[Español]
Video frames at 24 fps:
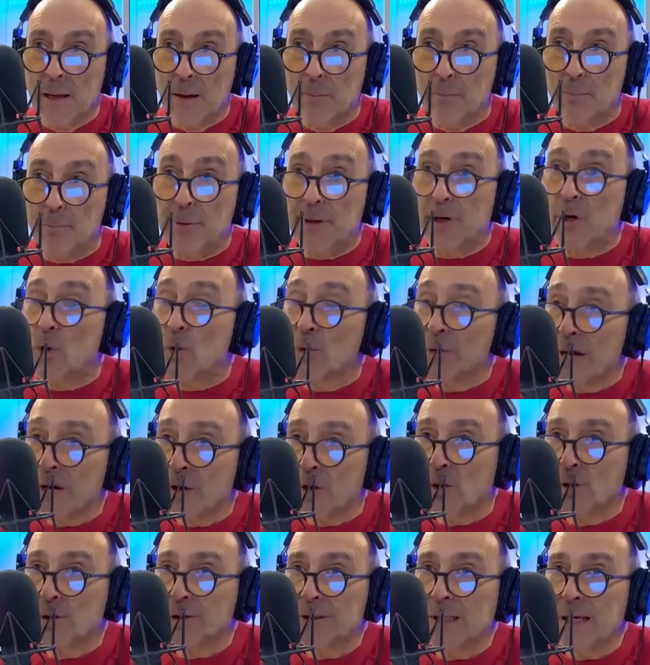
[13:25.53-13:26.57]
Pero una
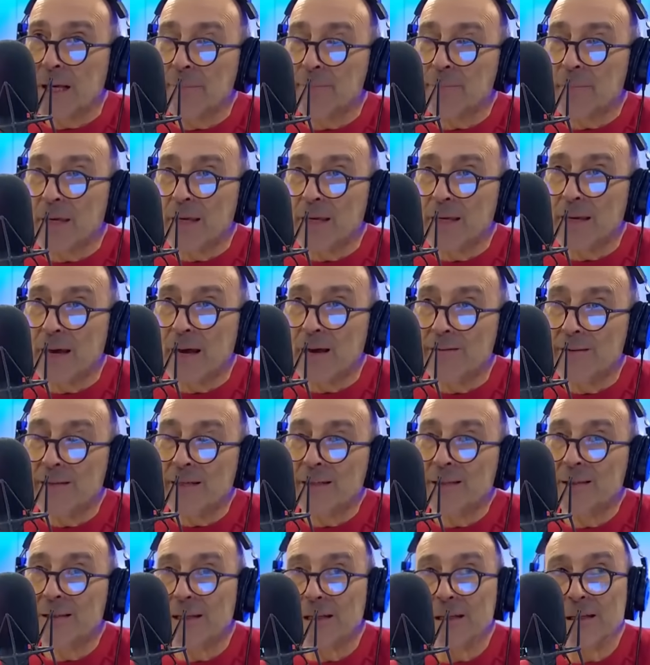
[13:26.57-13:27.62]
cosa es
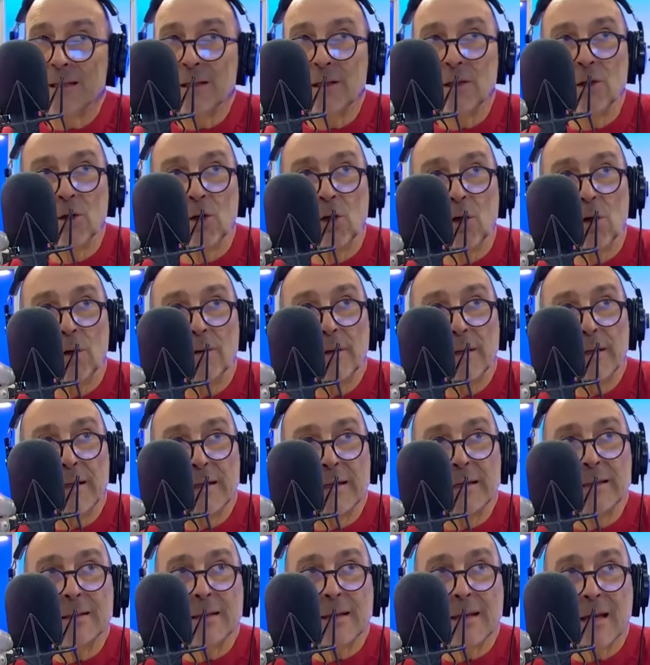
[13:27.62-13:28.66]
haber tenido eh,
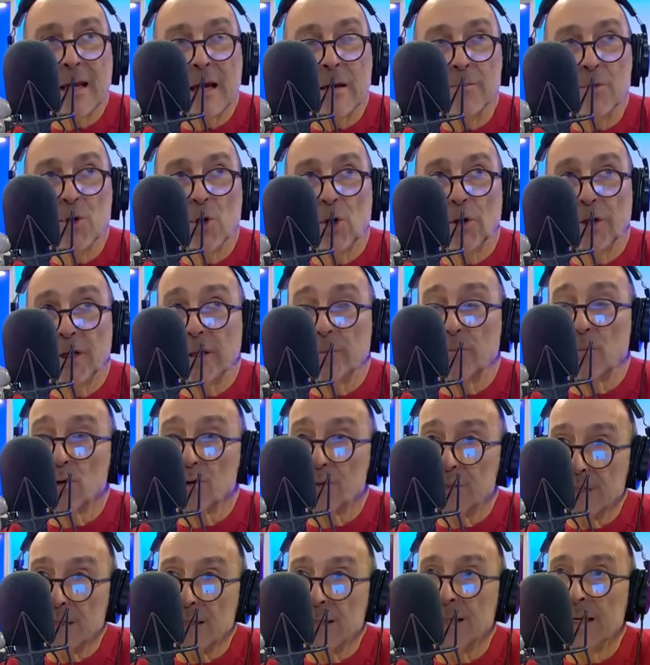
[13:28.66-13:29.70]
intercambios con
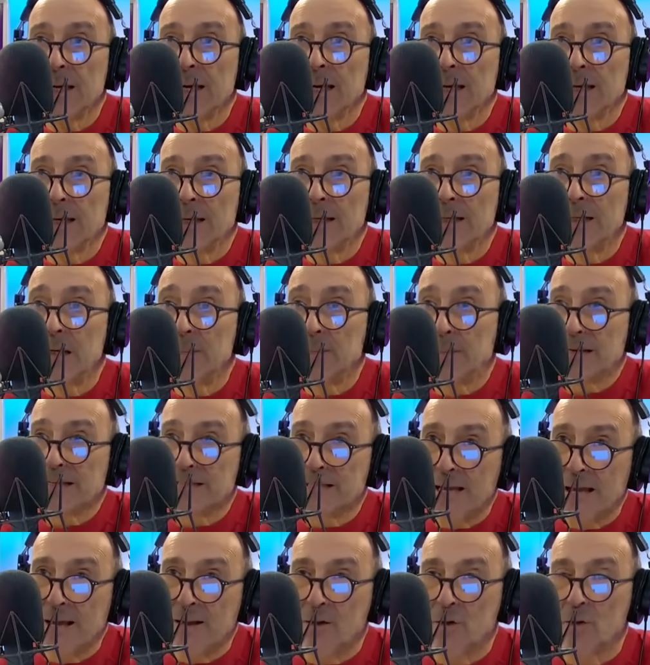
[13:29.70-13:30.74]
Hermosilla en el
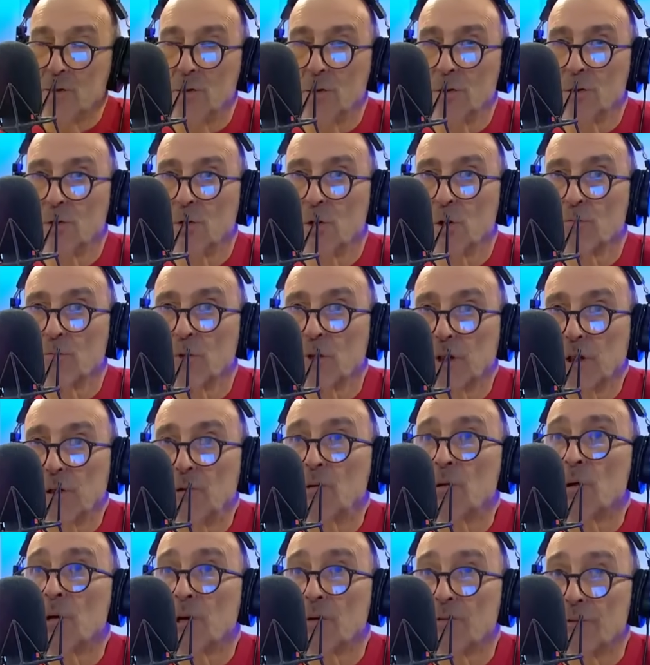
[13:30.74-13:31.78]
pasado con
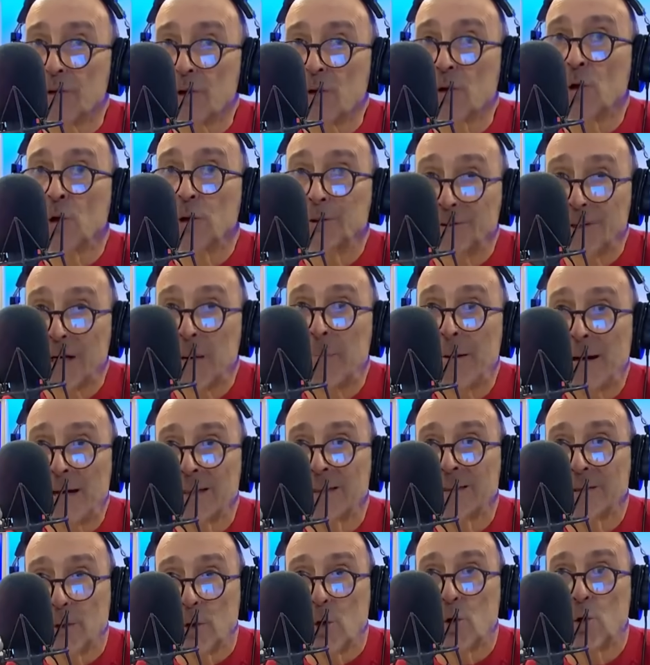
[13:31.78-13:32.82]
motivo de que fueron
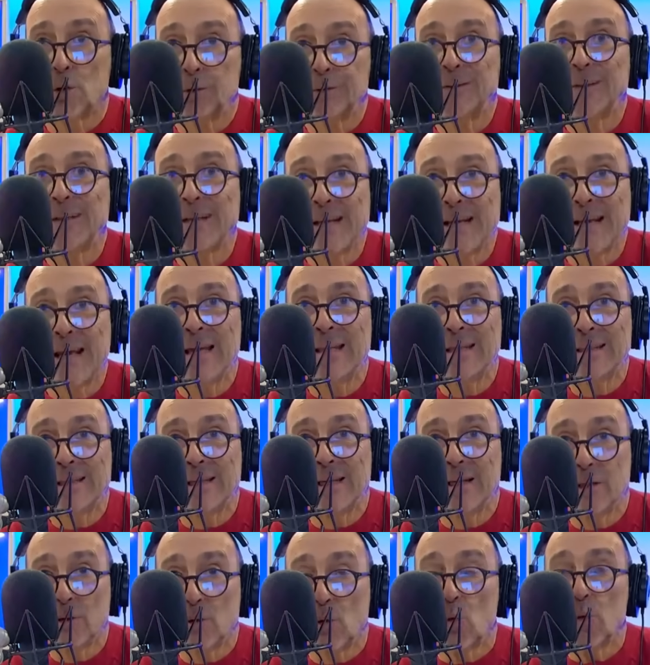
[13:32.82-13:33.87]
contrapartes o
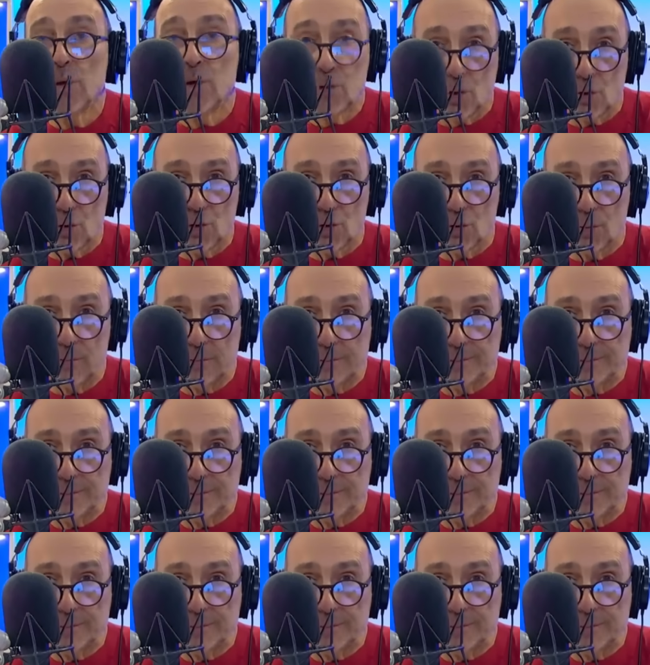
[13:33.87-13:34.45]
contrincantes en juicios.